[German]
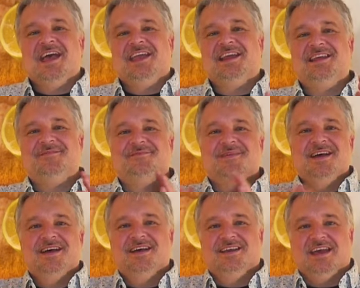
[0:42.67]
Ihr Lieben,
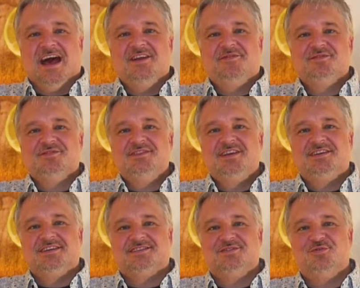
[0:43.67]
gerade funktionierte
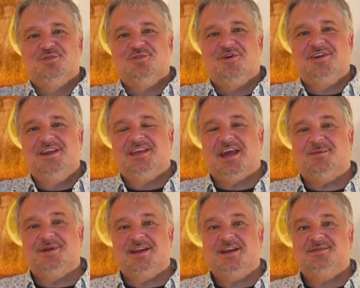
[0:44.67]
das Logo noch nicht,
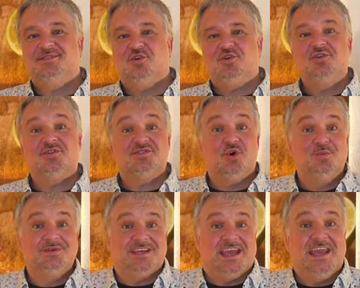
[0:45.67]
aber dann habe ich es doch noch
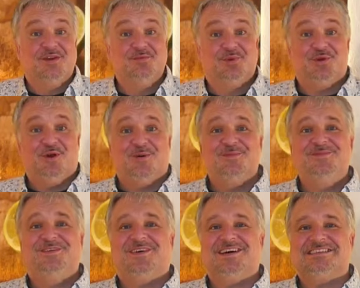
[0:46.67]
zum Drehen bekommen
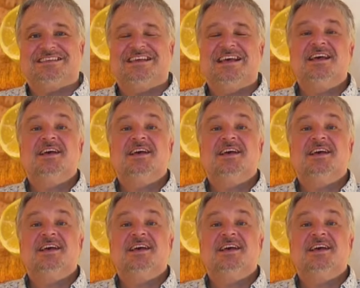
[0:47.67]
quasi.